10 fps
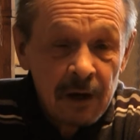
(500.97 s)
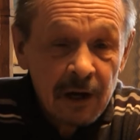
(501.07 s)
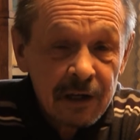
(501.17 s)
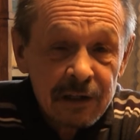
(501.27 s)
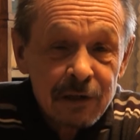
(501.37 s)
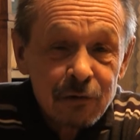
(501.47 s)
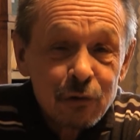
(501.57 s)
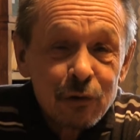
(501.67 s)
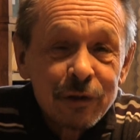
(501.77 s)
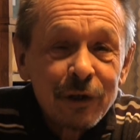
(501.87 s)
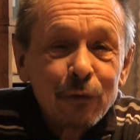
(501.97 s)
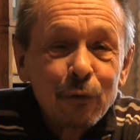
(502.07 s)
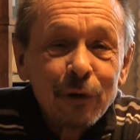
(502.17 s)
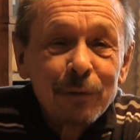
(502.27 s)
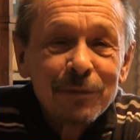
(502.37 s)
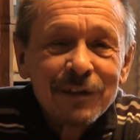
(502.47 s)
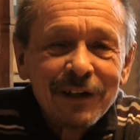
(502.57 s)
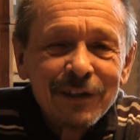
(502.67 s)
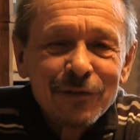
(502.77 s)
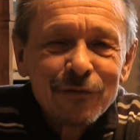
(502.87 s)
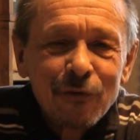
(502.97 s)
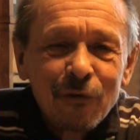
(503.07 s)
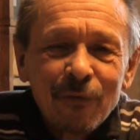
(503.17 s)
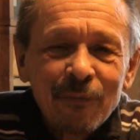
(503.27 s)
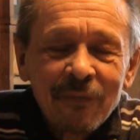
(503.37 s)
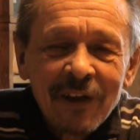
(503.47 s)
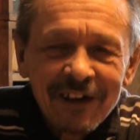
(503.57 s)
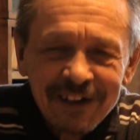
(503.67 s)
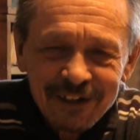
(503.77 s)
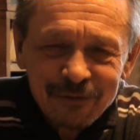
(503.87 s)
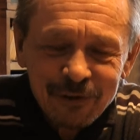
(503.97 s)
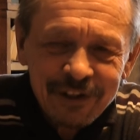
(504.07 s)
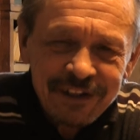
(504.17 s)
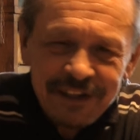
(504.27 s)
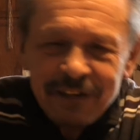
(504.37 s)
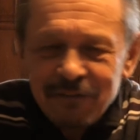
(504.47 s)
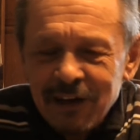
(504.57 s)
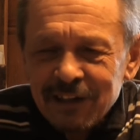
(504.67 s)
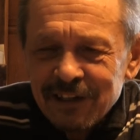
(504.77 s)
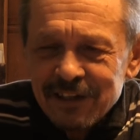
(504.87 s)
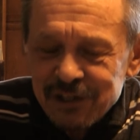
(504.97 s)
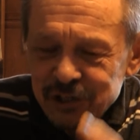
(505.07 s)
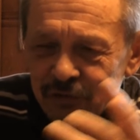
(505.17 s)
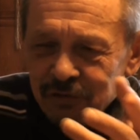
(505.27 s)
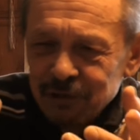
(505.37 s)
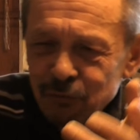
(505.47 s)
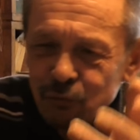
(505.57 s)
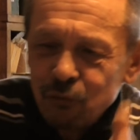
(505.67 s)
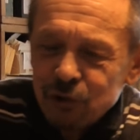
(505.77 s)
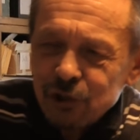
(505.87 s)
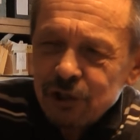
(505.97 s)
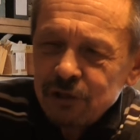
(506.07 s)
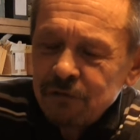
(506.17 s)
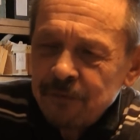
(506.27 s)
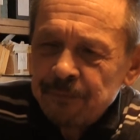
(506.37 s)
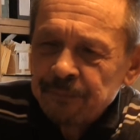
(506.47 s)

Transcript: оказавшегося Юрием Селезневым, который дневал и ночевал у Кожаного,